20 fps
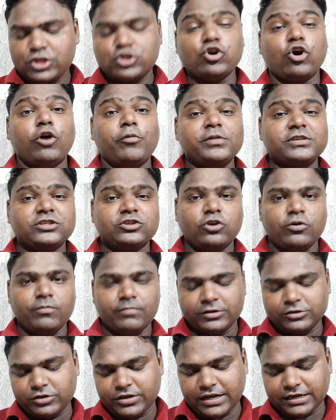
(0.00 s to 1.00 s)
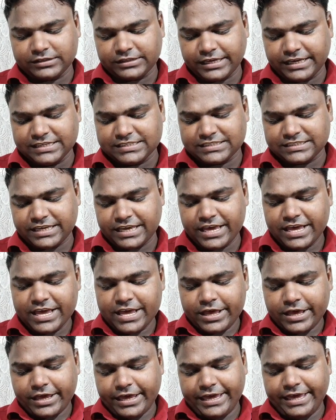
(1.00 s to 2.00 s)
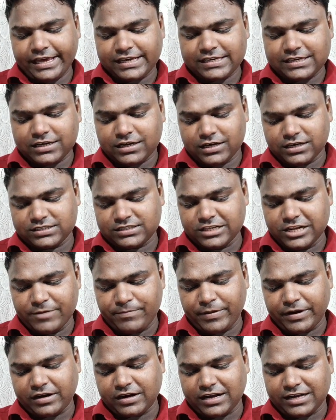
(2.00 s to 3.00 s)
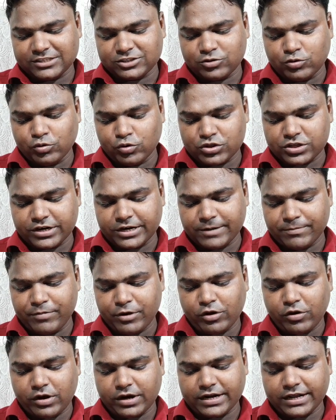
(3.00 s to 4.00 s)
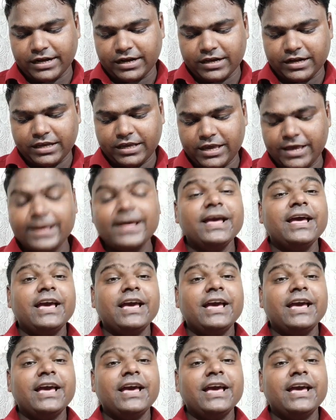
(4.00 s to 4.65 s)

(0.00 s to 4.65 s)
चौबीस नवंबर 2023 से एक स्लीपर क्लास कोच के डब्बे को हटा करके